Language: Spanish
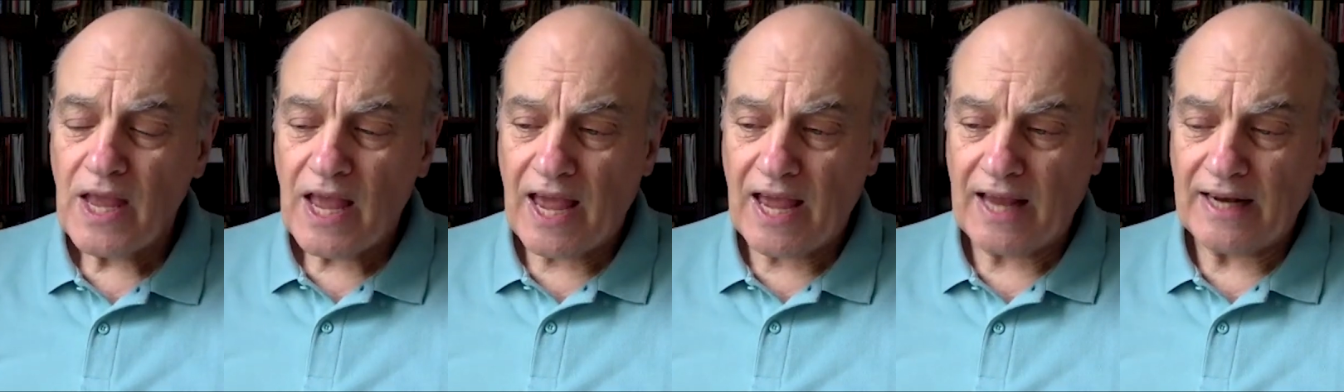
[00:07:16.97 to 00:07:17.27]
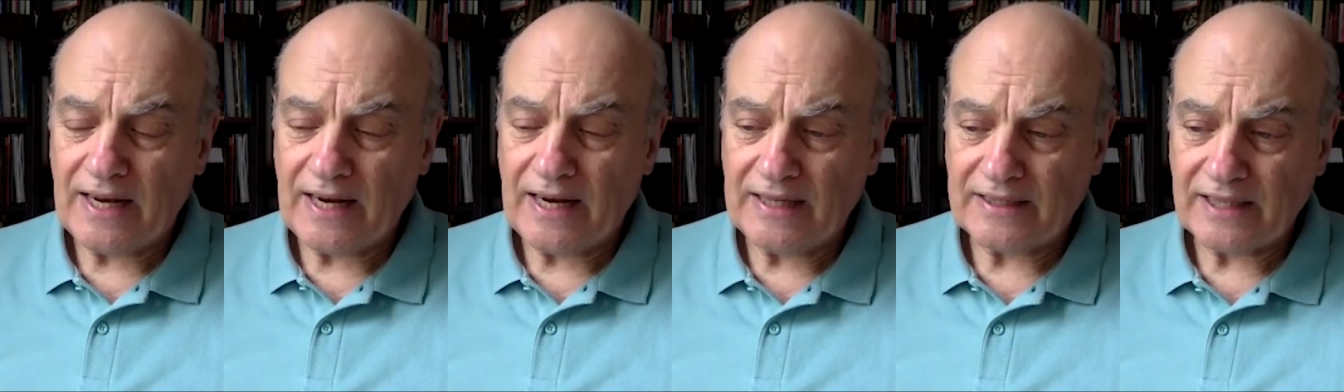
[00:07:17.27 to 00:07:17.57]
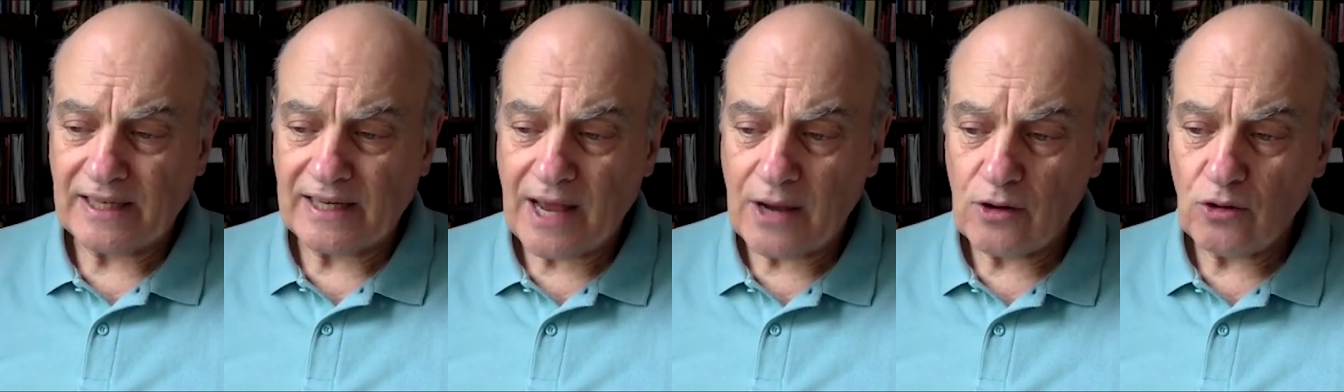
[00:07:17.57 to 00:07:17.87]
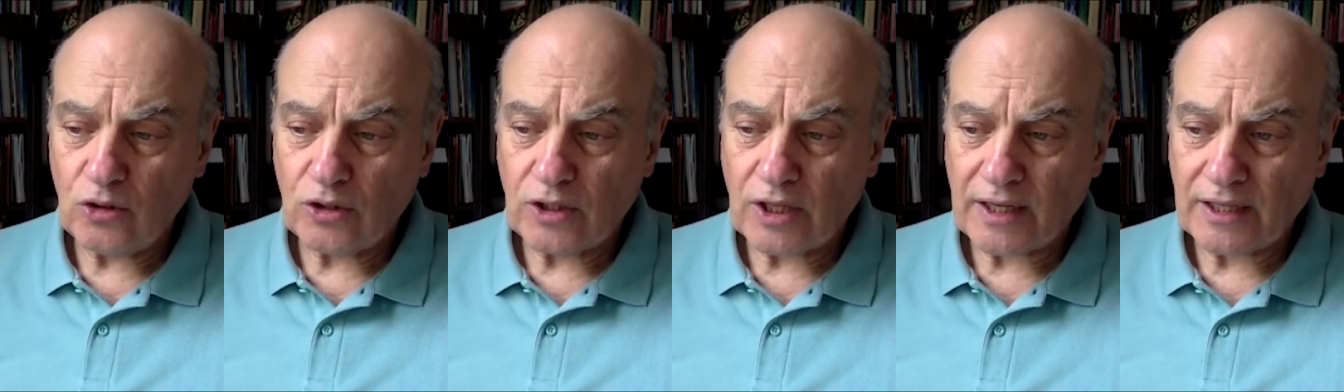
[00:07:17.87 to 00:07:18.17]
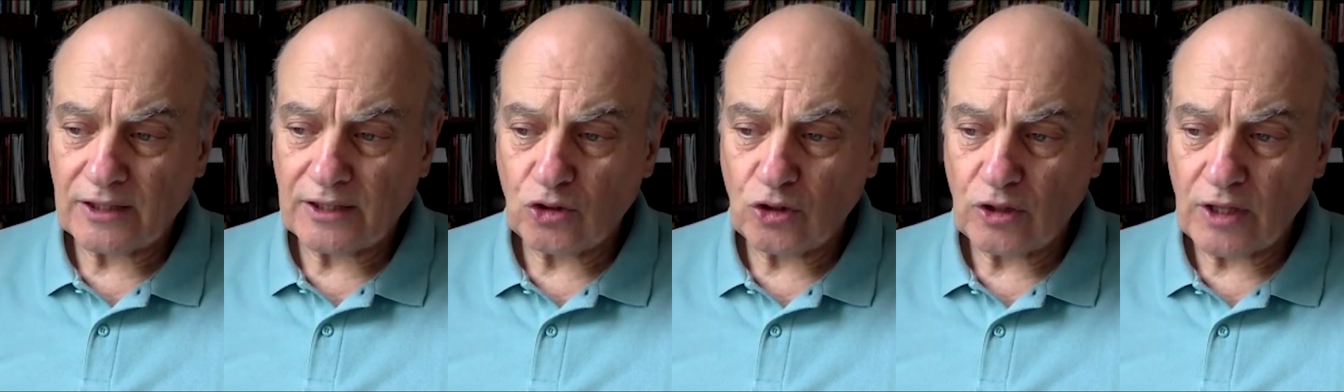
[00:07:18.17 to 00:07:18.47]
en el escenario
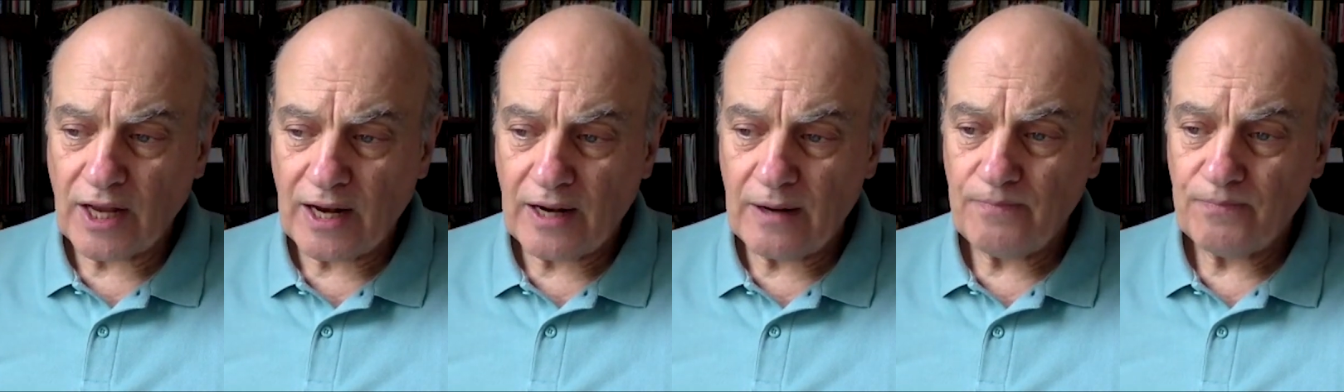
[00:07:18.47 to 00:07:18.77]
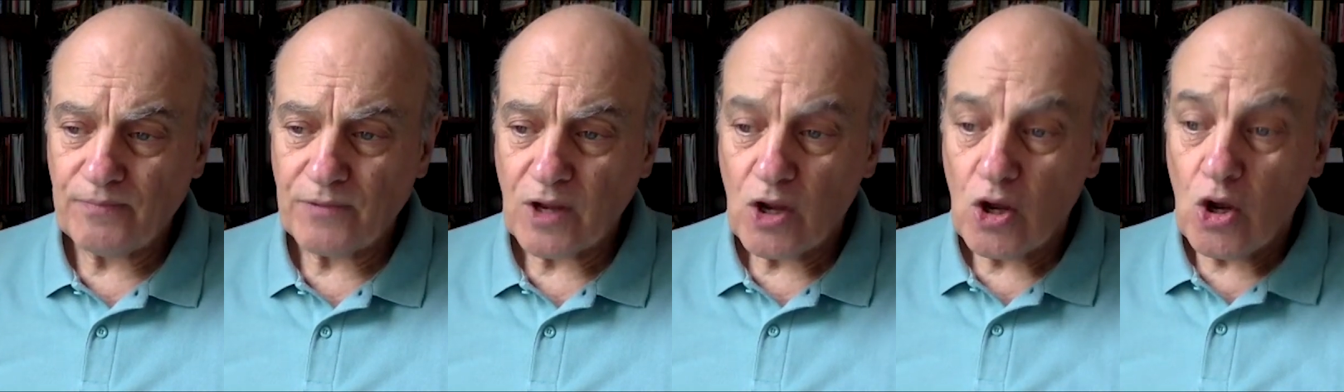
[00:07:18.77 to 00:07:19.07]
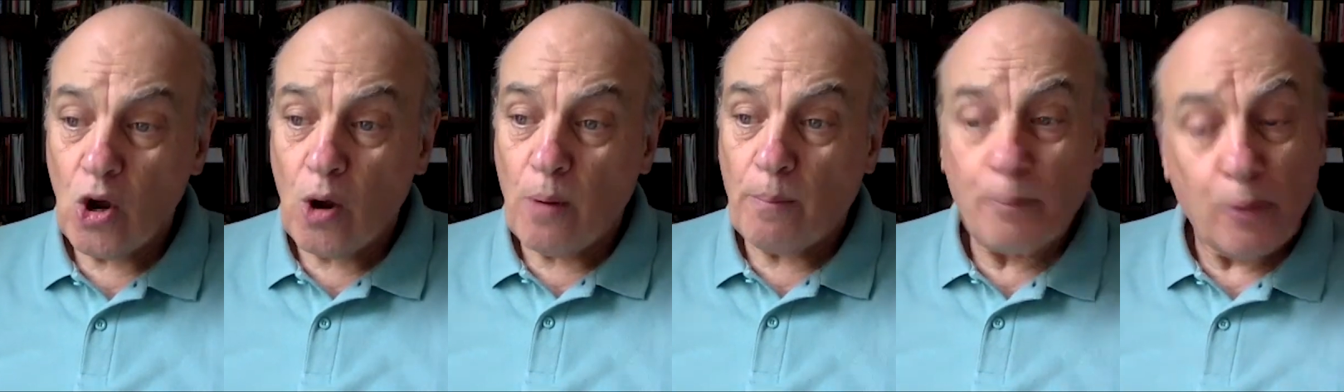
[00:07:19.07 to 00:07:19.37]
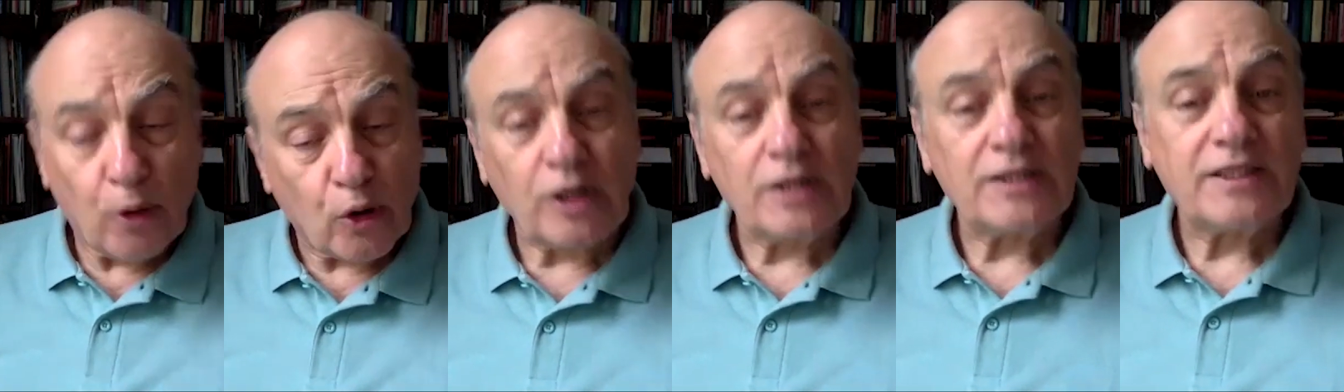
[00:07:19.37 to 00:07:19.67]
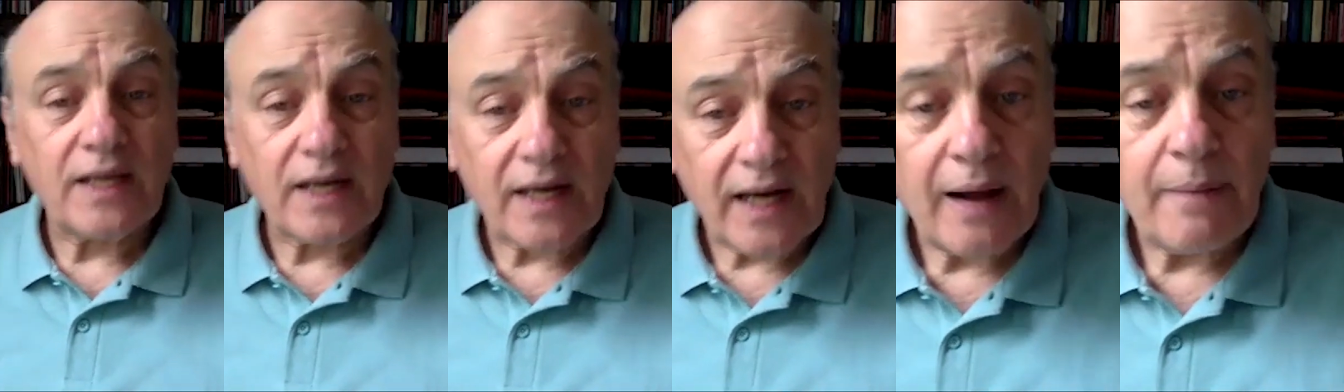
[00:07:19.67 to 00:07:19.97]
internacional, porque
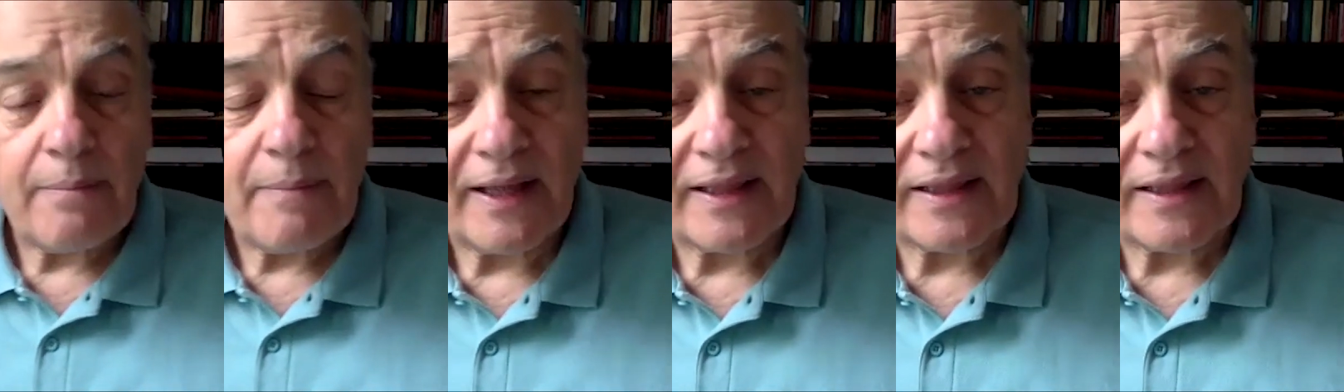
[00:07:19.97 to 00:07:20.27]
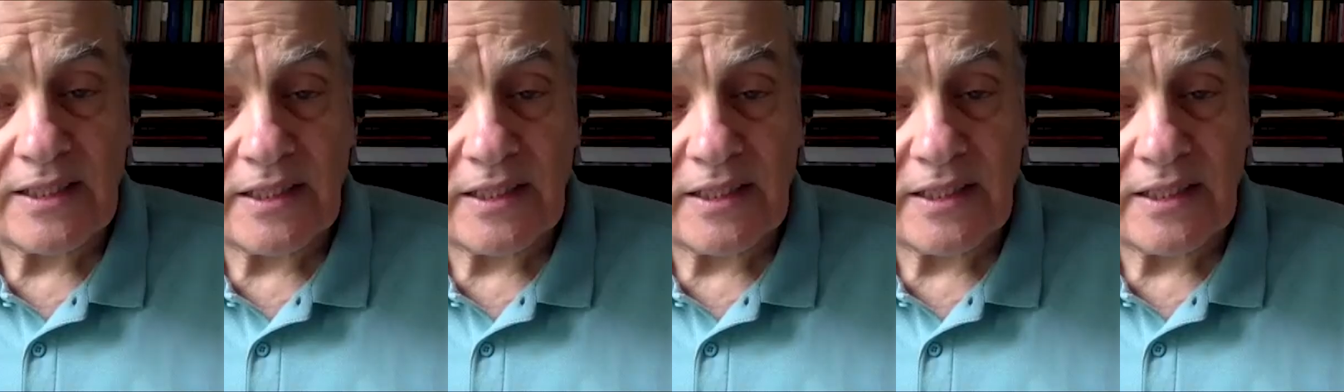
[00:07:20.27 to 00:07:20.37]
si realmente